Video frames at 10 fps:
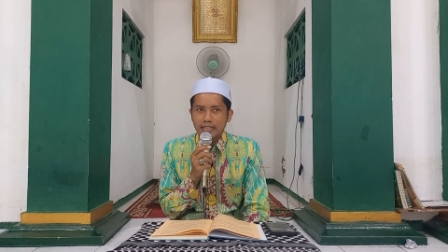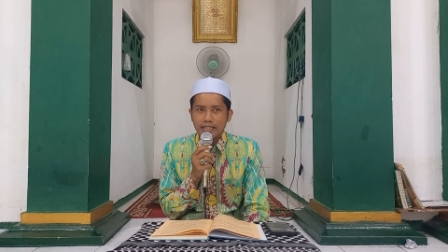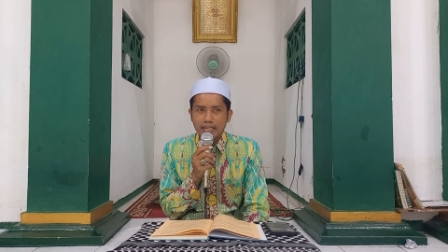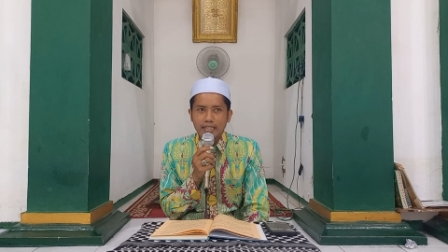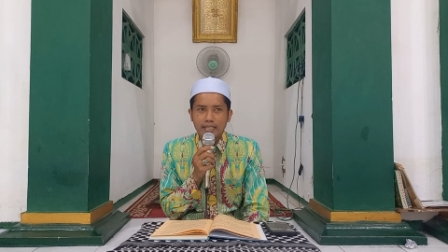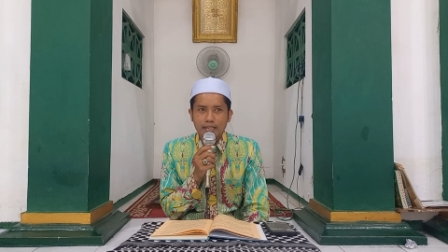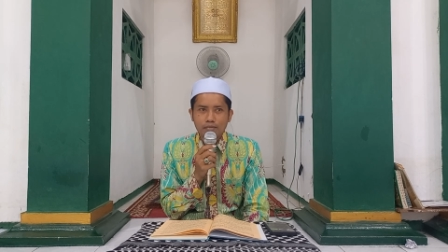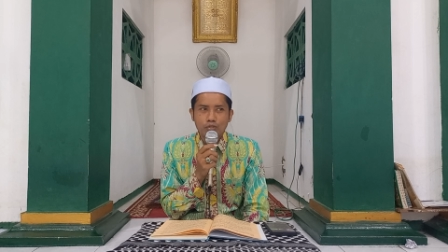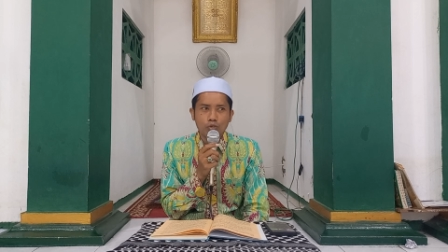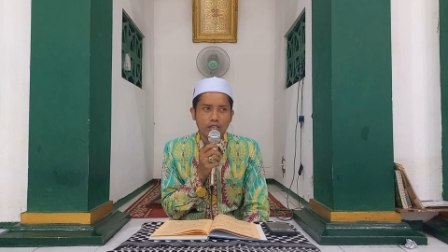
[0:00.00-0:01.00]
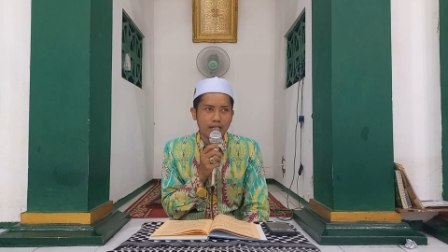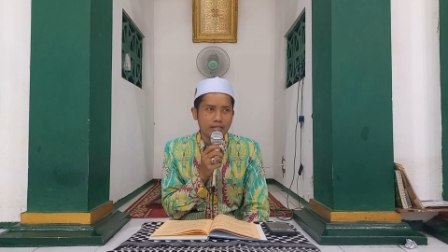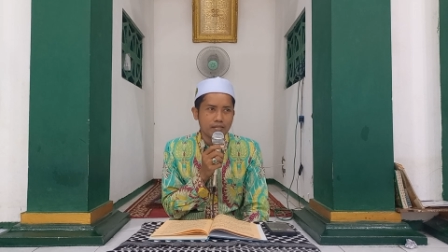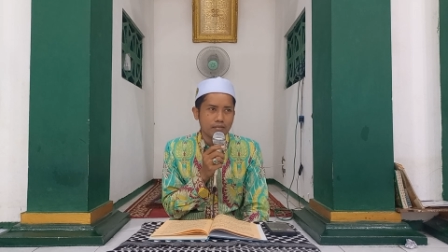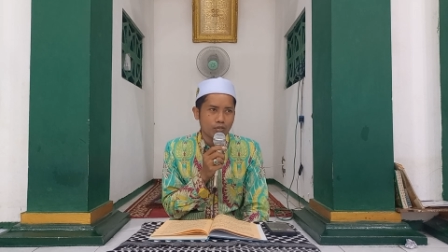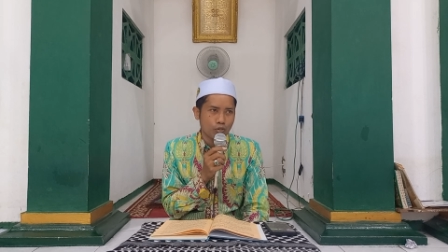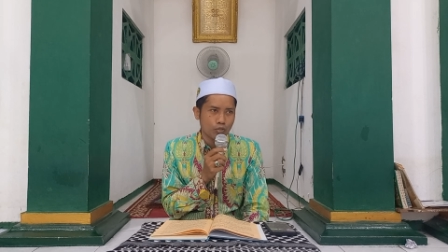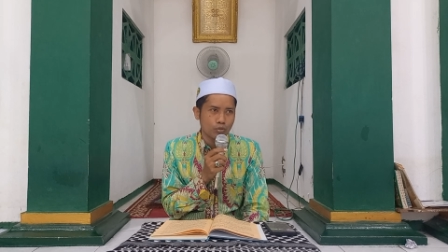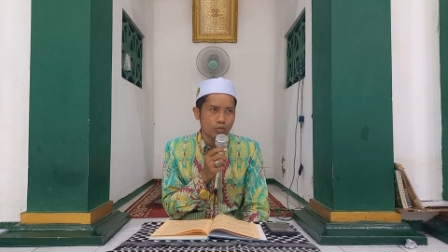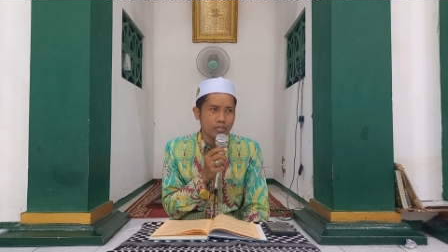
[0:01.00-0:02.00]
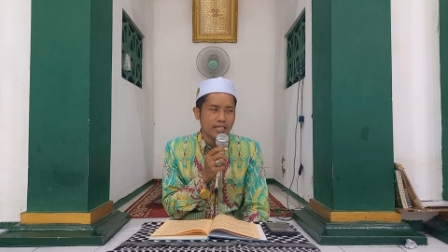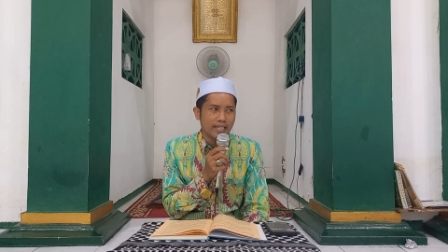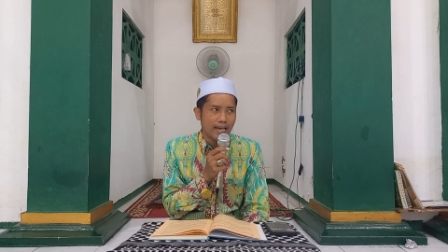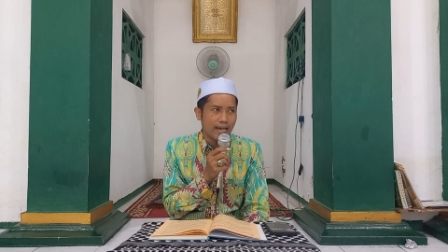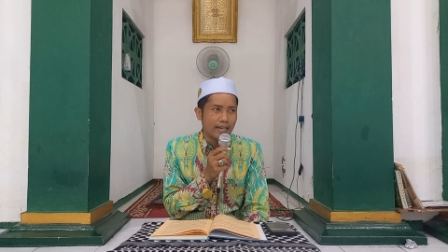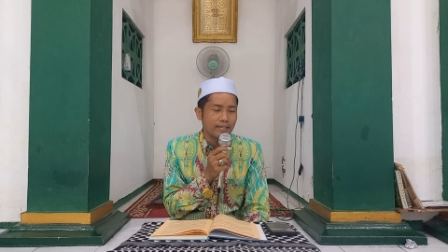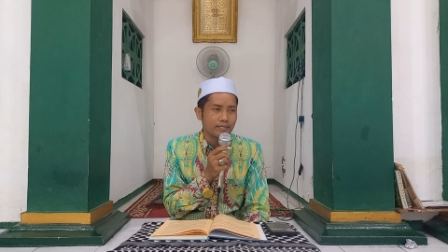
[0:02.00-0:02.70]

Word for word: dalam juga kotu ditahan.